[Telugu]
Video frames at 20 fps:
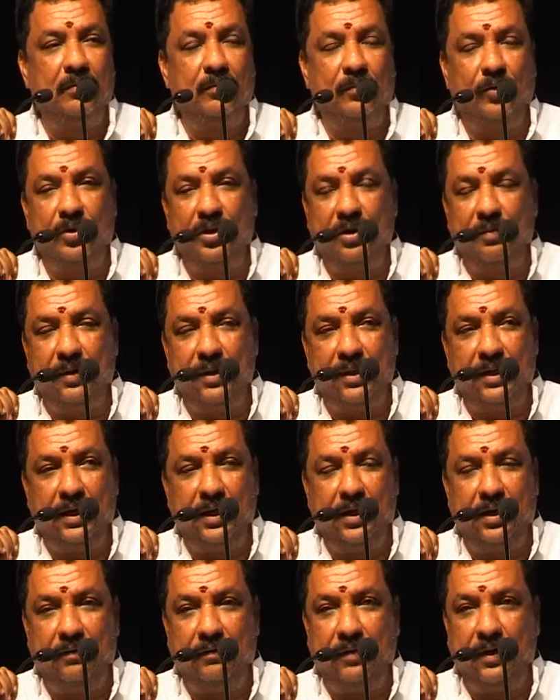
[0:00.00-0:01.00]
ముఖ్యమంత్రి
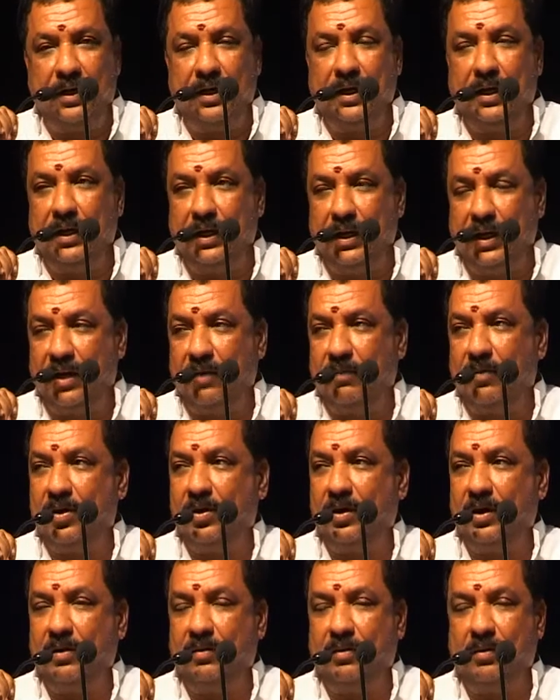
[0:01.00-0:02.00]
అయినటువంటి ఎన్టీ
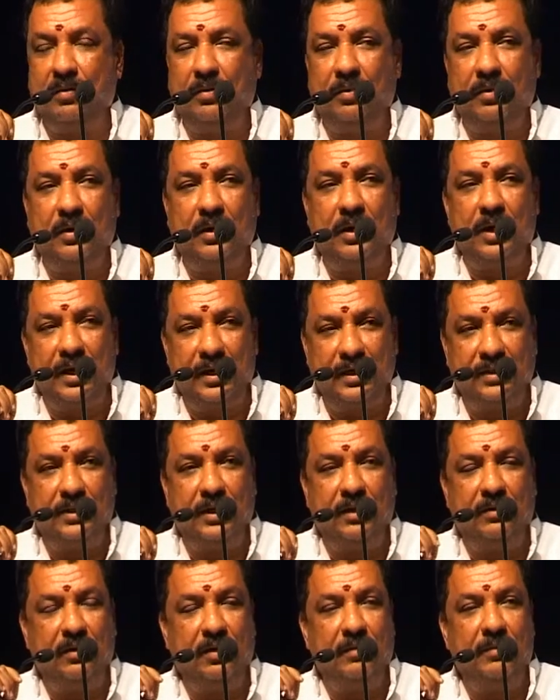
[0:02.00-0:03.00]
రామారావు గారి
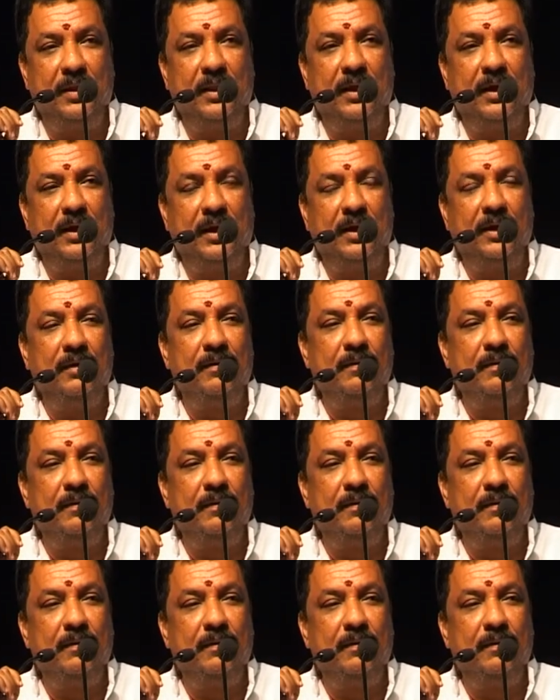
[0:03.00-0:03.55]
చేతుల మీదుగా